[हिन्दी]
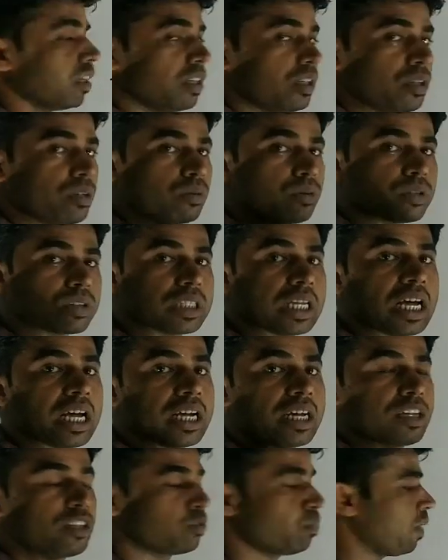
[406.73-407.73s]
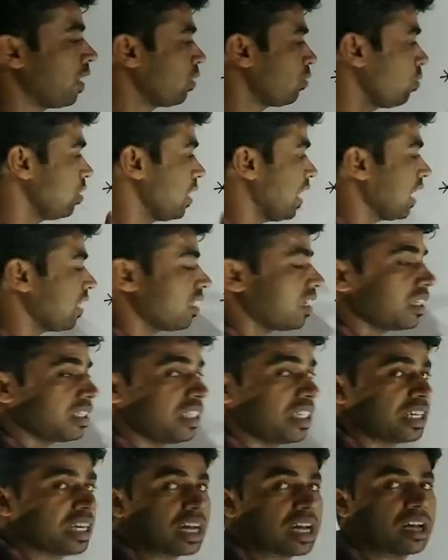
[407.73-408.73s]
नहीं होता है इस बात को याद
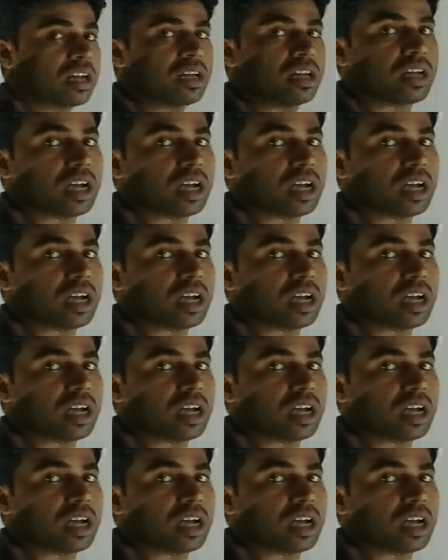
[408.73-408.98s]
रखिएगा